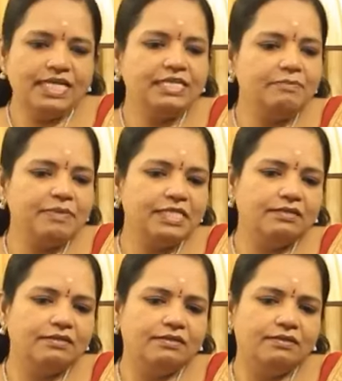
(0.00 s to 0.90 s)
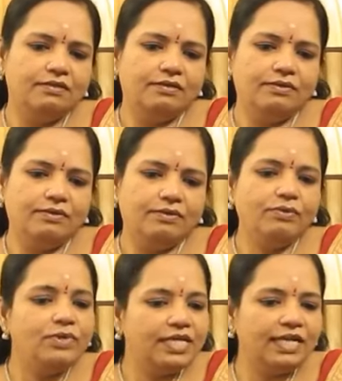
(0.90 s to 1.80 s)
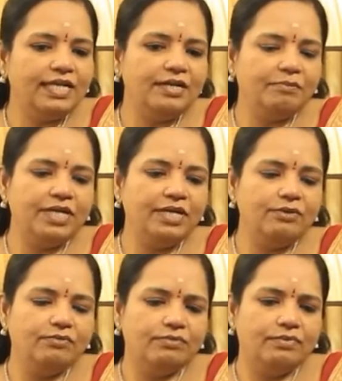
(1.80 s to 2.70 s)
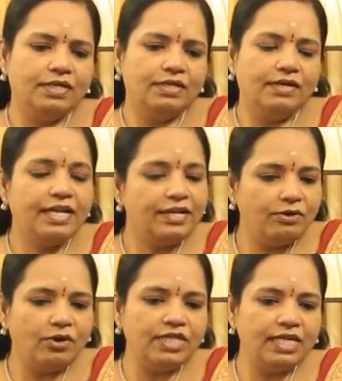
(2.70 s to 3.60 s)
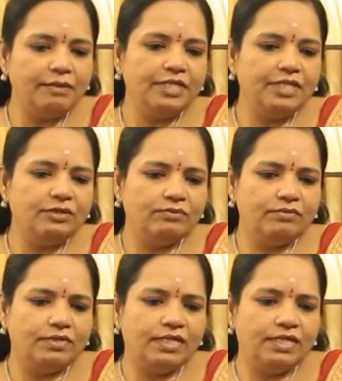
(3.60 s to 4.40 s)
ஏசிபி சார் உங்களை கல்யாணம் பண்ணிக்கணும் ரெண்டு குழந்தைங்களை பெற்றுக்கணும்